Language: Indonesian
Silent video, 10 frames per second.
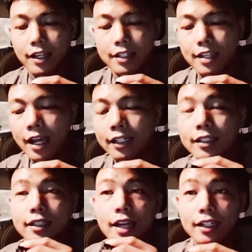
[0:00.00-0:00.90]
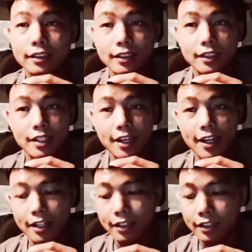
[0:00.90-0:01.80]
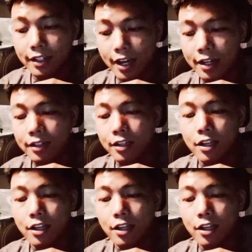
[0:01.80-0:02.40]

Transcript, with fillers: yang kekal setia dan